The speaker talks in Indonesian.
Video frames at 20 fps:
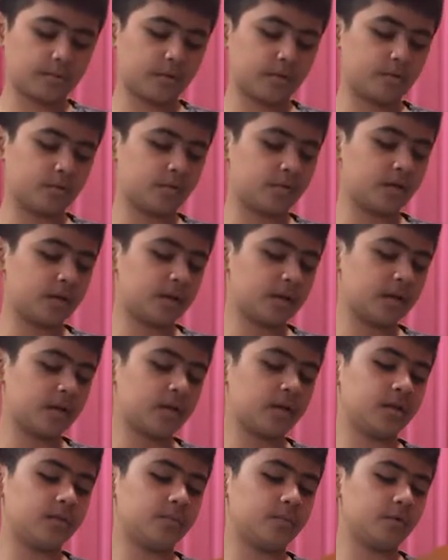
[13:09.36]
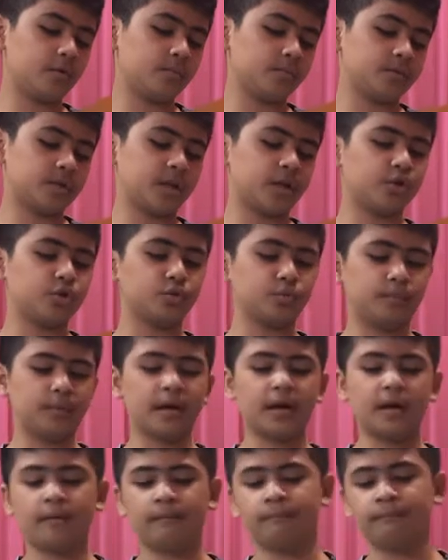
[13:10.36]
berikutnya ini belum saya
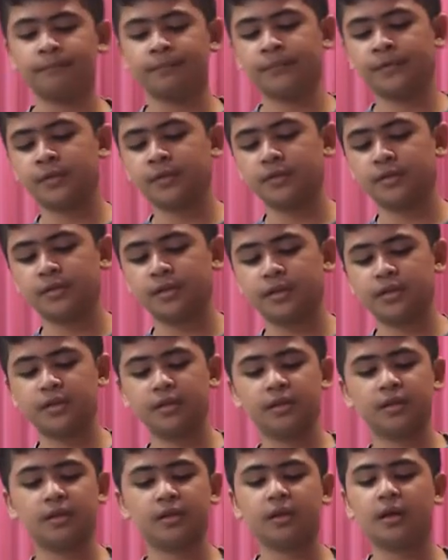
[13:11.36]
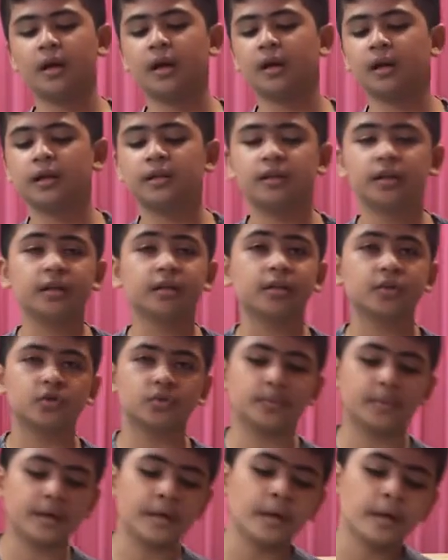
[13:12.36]
coba jadi ya nanti kita
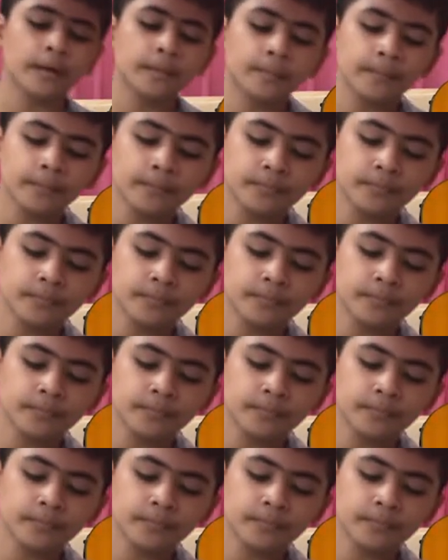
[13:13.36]
coba ya.